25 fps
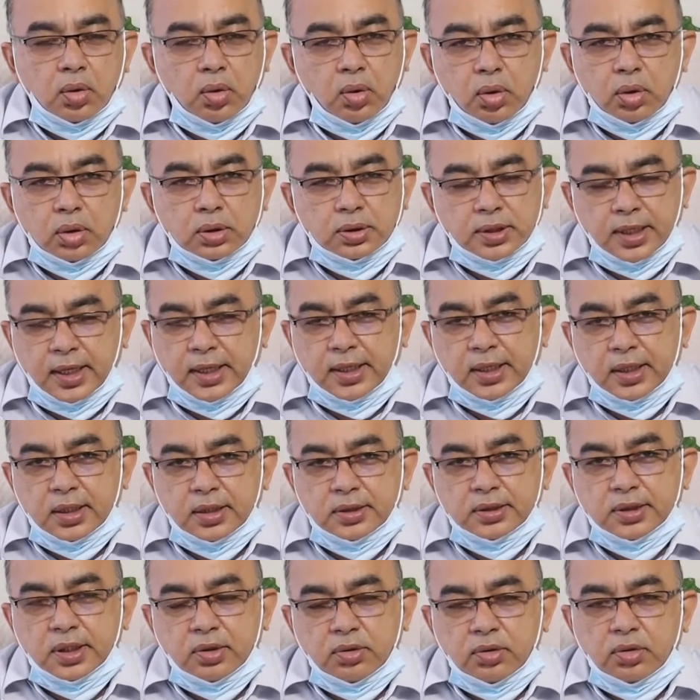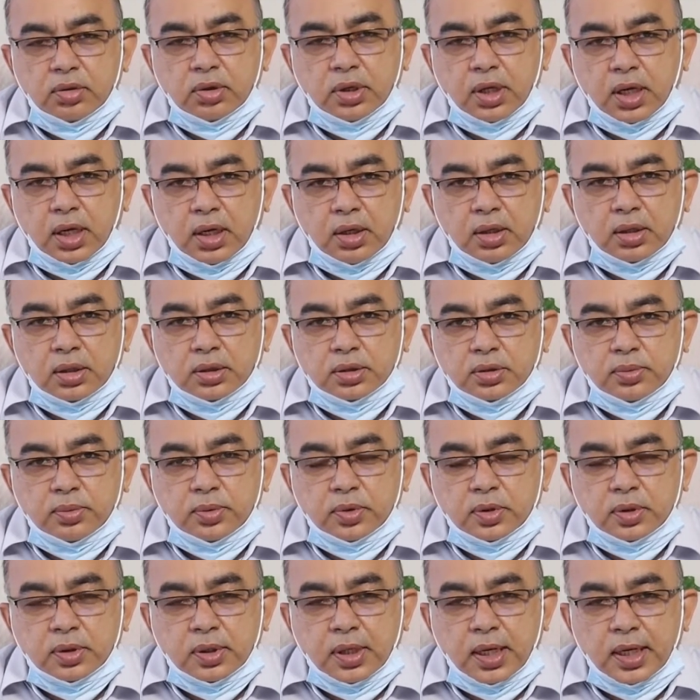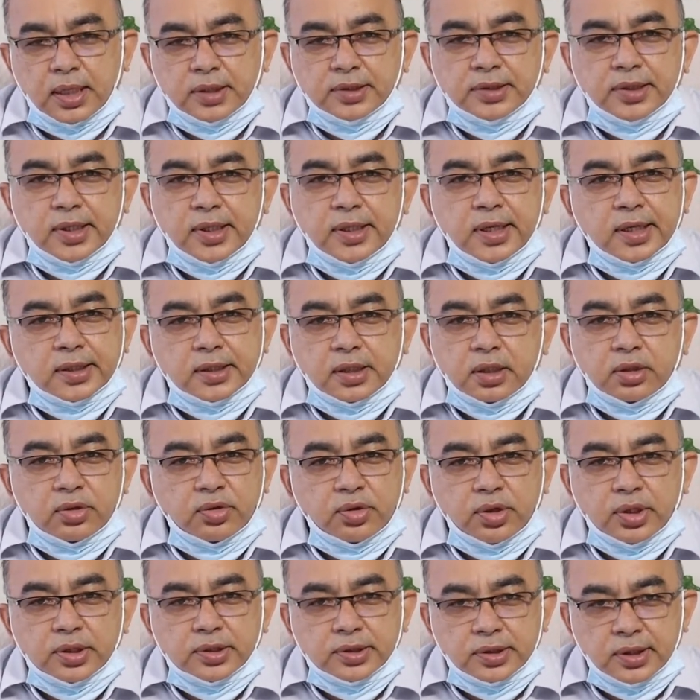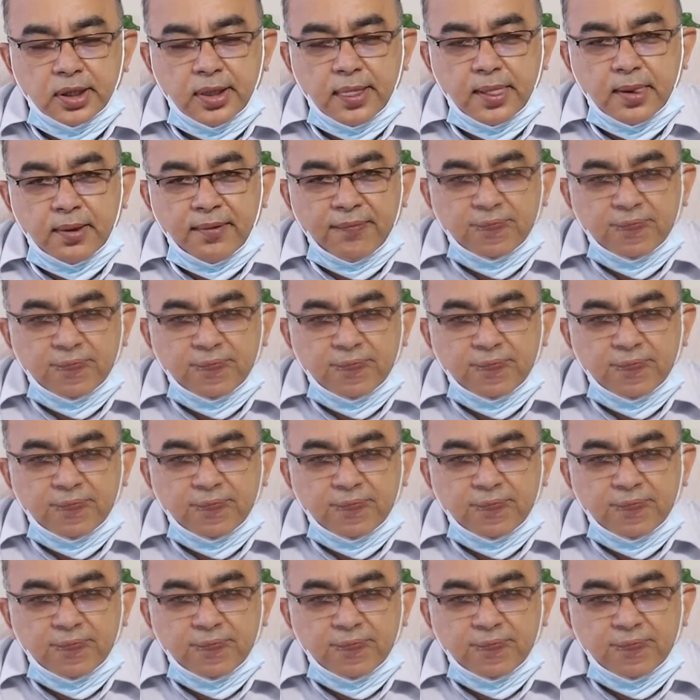রোগ থাকে যেগুলোর কারণে যেমন এসএলই একটা রোগ আছে